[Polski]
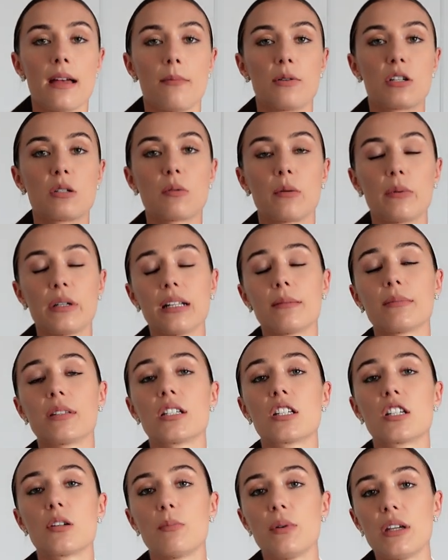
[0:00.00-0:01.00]
Przypominam
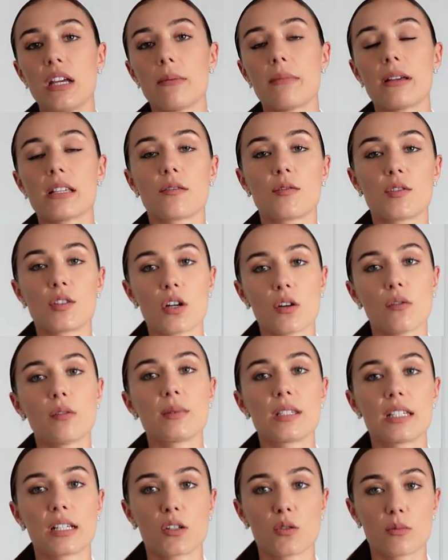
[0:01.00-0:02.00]
też, że PMS w
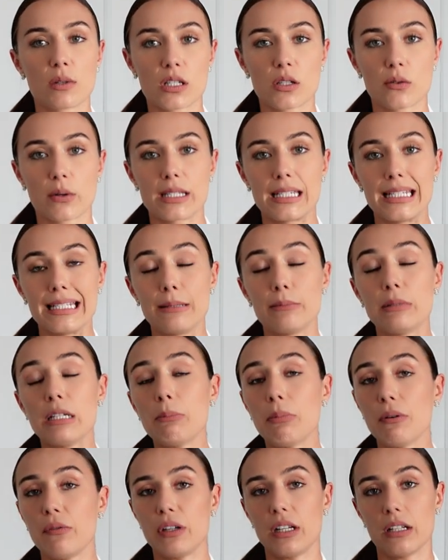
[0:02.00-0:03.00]
zdrowym cyklu menstruacyjnym
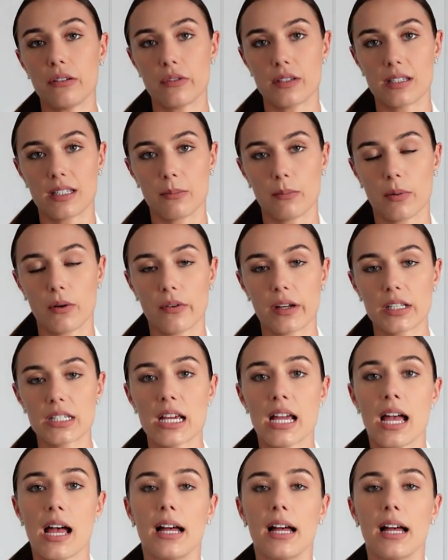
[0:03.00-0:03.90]
nie powinien występować.